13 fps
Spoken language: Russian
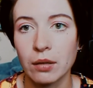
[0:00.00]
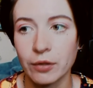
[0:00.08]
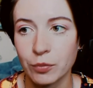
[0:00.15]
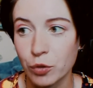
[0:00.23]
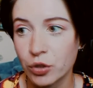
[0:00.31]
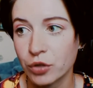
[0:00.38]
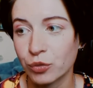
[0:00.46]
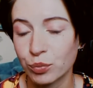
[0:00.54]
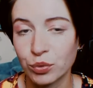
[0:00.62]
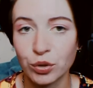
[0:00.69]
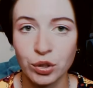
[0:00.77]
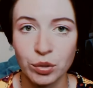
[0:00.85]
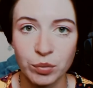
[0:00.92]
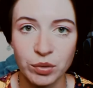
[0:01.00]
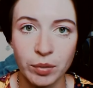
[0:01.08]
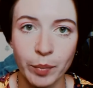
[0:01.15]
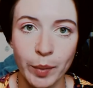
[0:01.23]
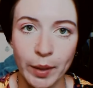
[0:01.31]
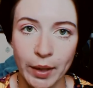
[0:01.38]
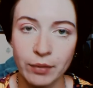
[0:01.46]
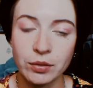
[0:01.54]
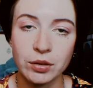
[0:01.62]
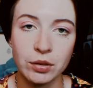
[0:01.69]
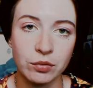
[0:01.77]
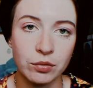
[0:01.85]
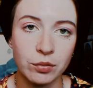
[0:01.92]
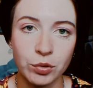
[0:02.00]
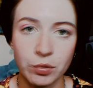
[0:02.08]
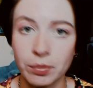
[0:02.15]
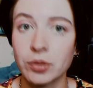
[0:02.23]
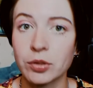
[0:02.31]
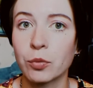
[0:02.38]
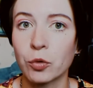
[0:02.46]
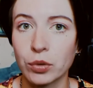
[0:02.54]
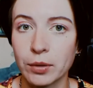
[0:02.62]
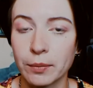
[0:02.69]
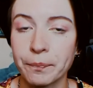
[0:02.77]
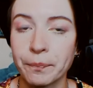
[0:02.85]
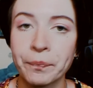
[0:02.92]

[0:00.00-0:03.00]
Возможно, в будущем она появится, ну, в общем, посмотрим.